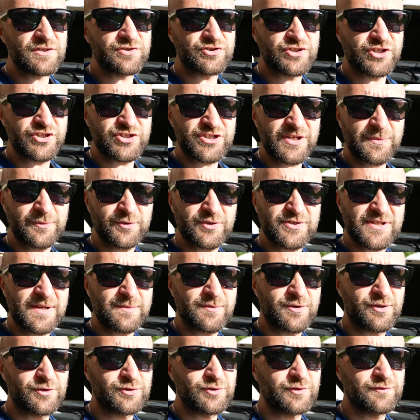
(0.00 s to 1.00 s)
częściami do
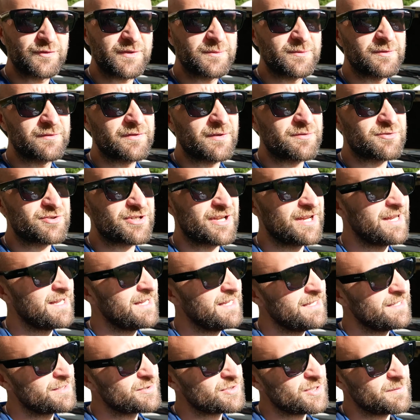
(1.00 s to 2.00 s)
samochodów i mówią, że
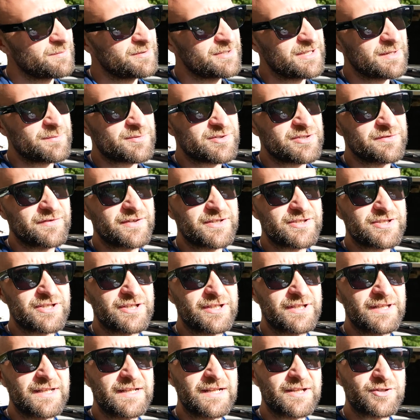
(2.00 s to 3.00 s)
co by nie
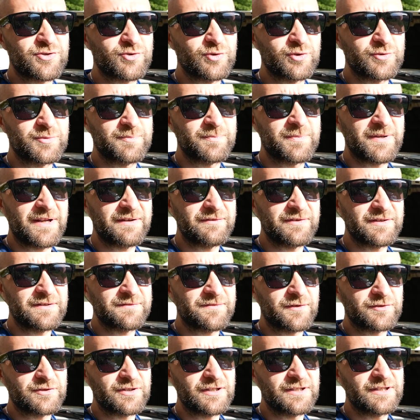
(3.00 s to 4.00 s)
przywieźli, ile sztuk prawych
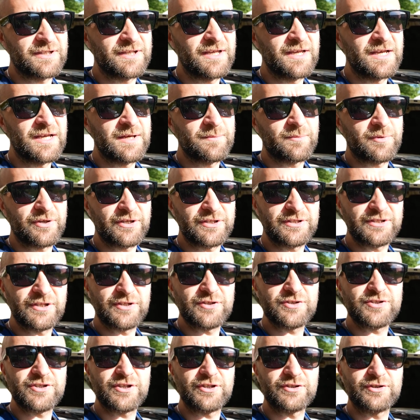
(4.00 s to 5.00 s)
foteli
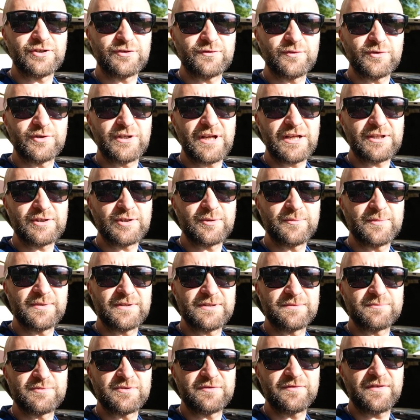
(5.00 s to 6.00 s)
pojedynczych do 2K to
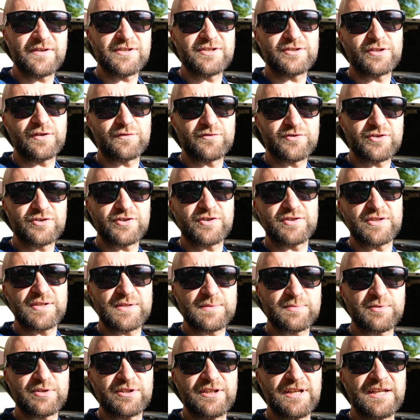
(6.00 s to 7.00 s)
by przywieźli, to wszystko się
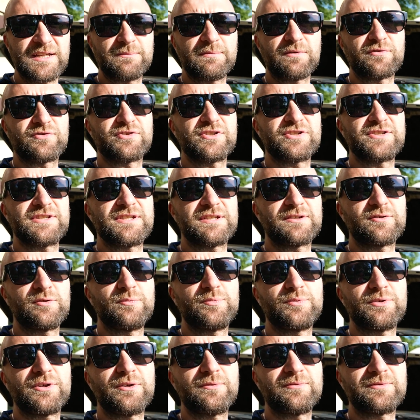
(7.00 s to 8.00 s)
sprzedaje, bo wszyscy
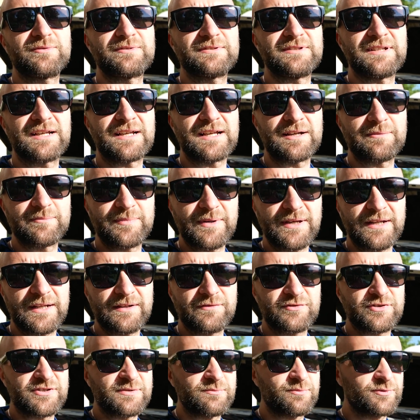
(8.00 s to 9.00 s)
kupują na
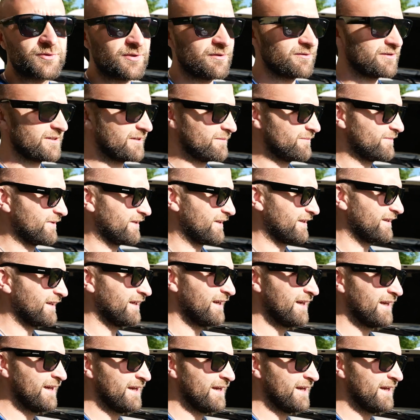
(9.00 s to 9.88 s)
kampery, wszyscy budują kampery.